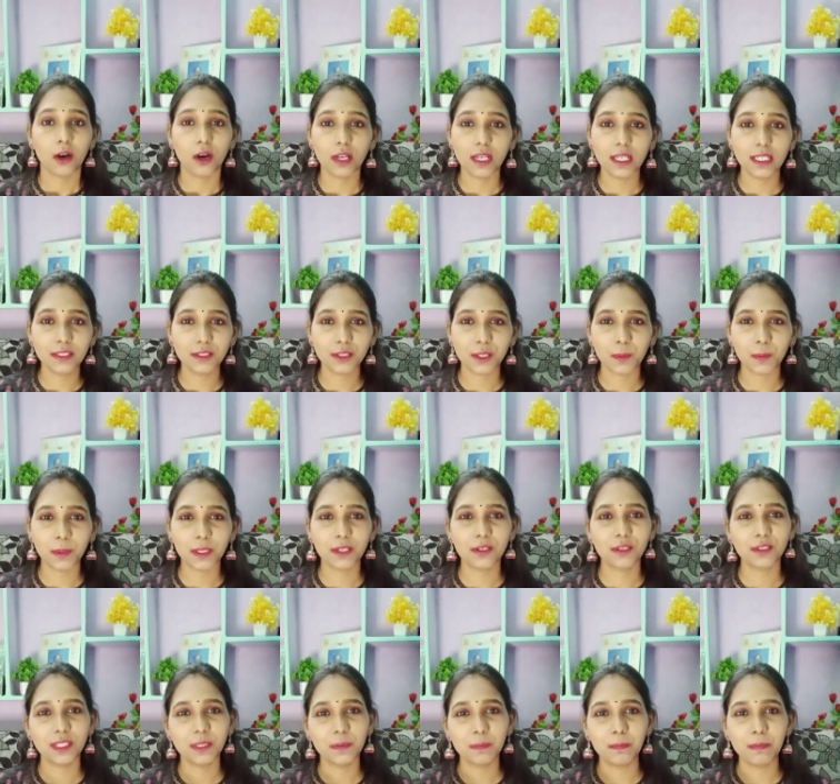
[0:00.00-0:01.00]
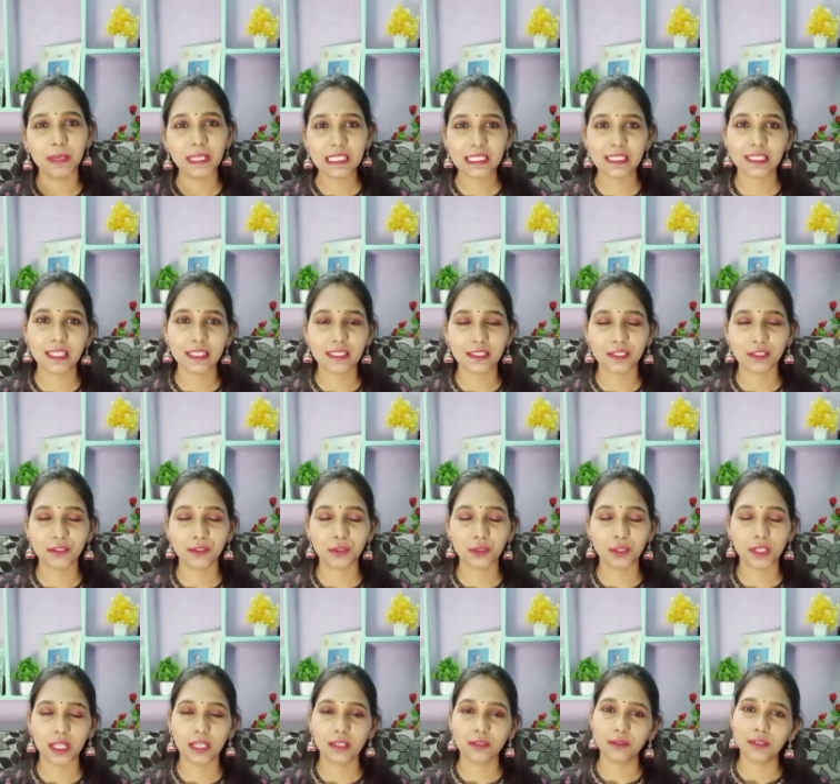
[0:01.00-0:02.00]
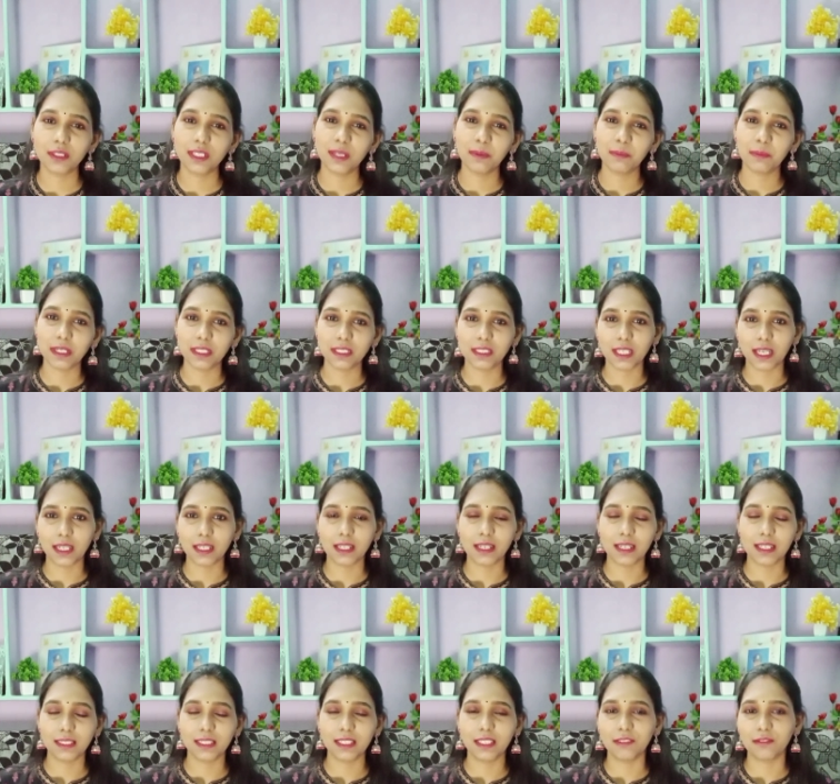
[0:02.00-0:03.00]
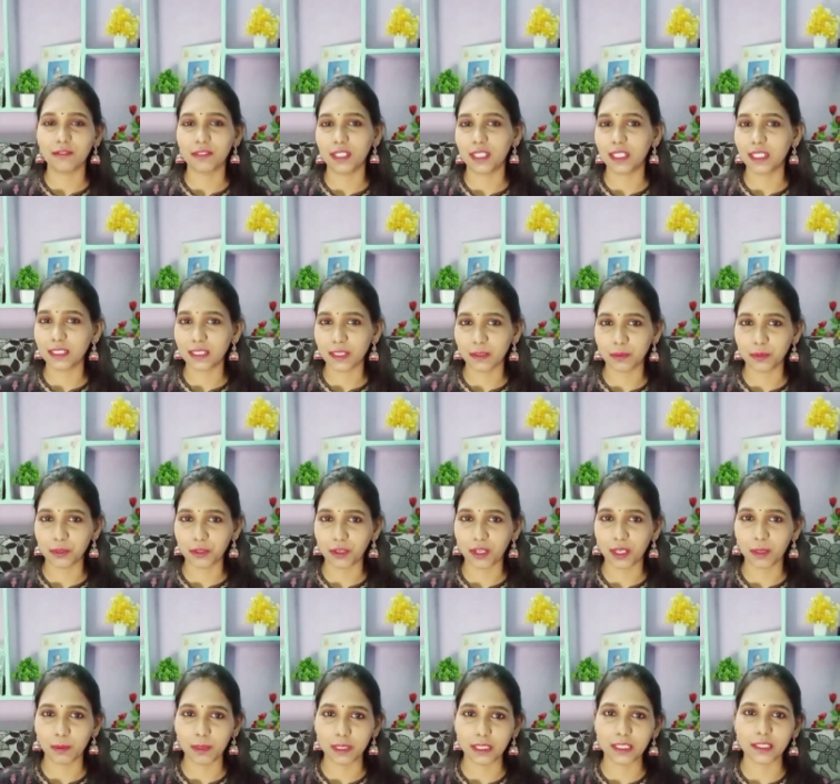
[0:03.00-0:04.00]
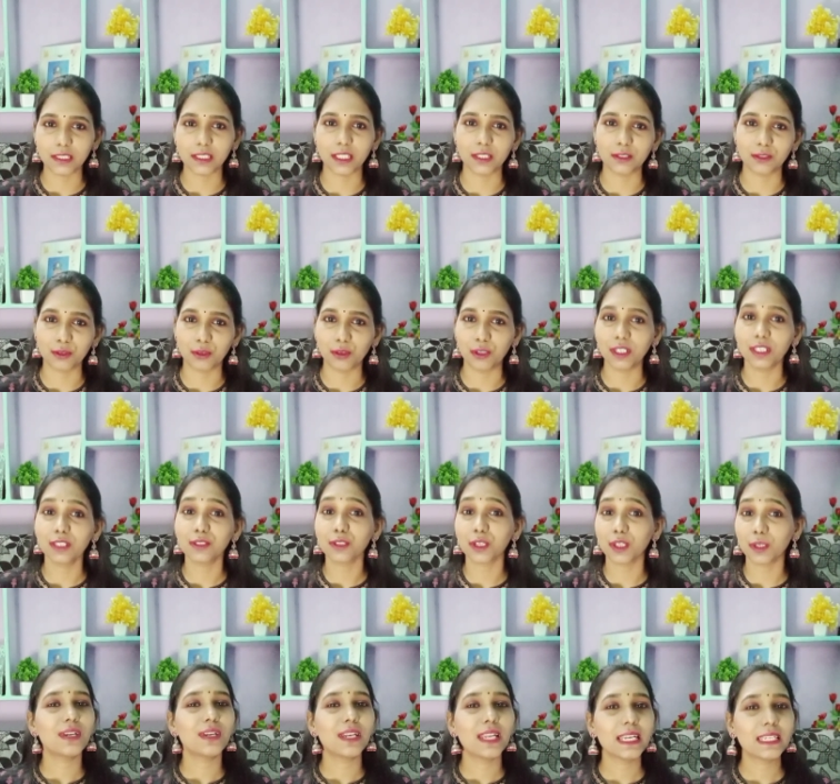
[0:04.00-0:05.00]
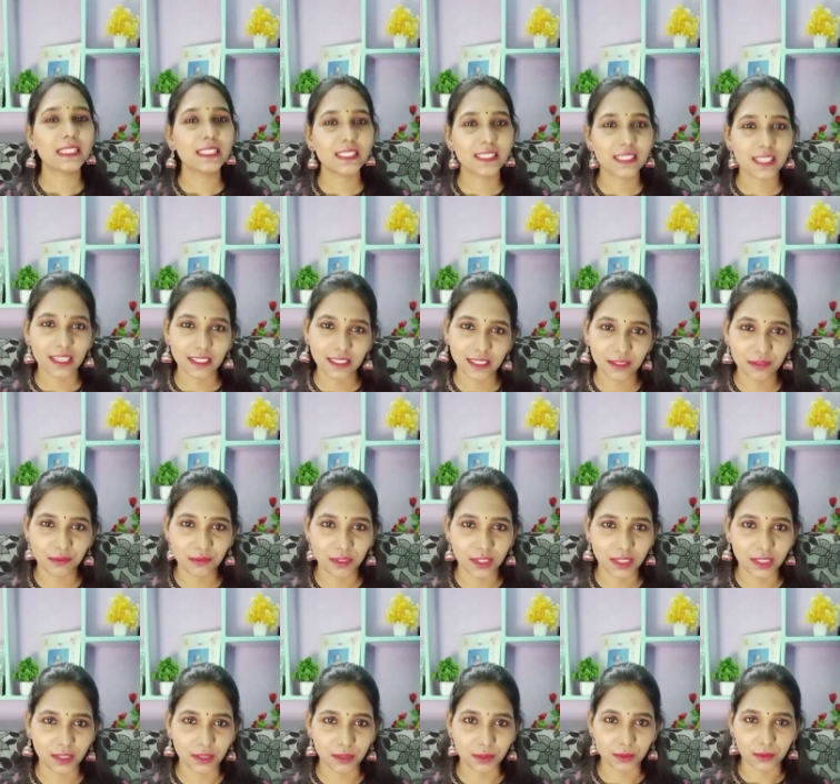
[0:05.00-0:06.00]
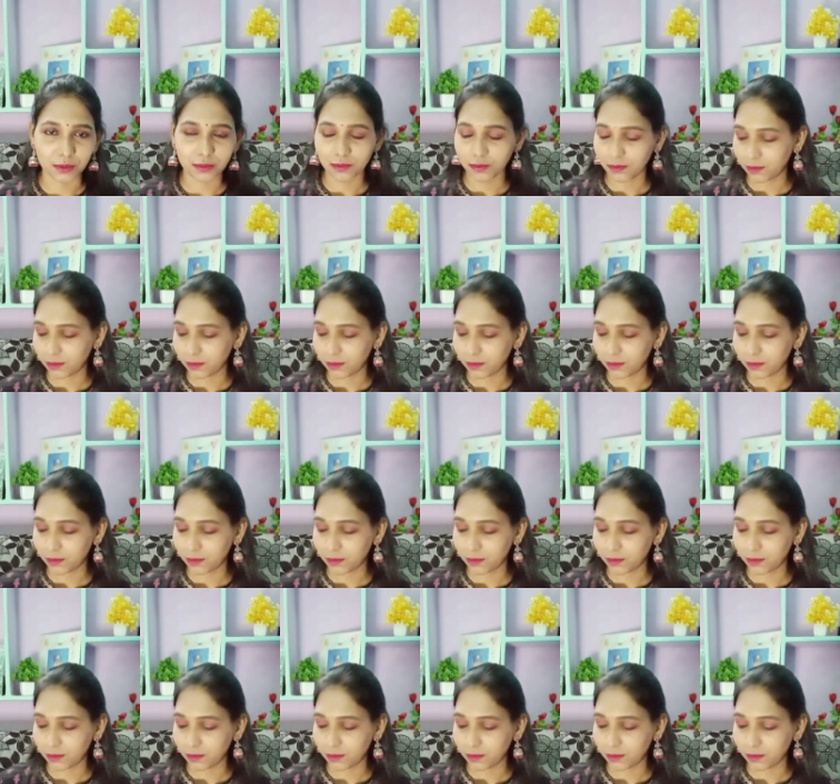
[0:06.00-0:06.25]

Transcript: ఆన్లైన్ షాపింగ్ లో ది బెస్ట్ కలెక్షన్ చూడాలనుకుంటే మన ఛానల్ అయితే డెఫినెట్ గా సబ్స్క్రైబ్ అయితే చేసుకోండి సో లెట్ స్టార్ట్ ద వీడియో